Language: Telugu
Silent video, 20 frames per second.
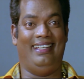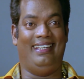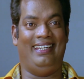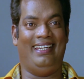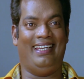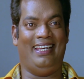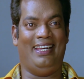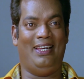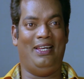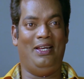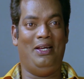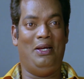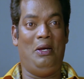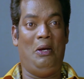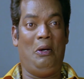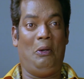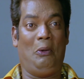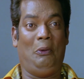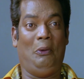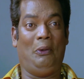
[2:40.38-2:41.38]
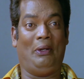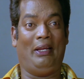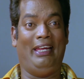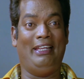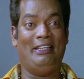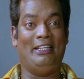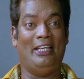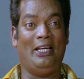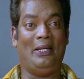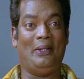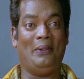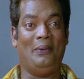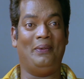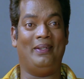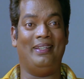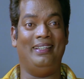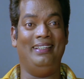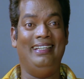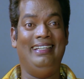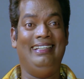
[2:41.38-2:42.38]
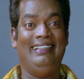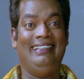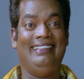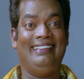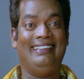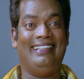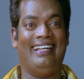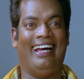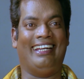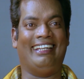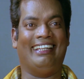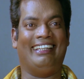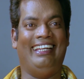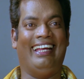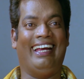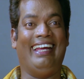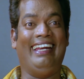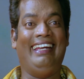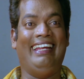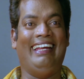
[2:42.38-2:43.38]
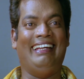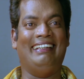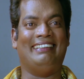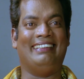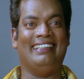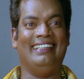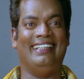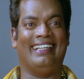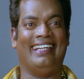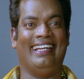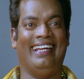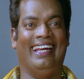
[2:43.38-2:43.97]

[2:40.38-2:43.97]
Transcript: అవును నన్ను డిస్టర్బ్ చేయకు ఇక్కడికి వచ్చాక నా మనసు ఇటో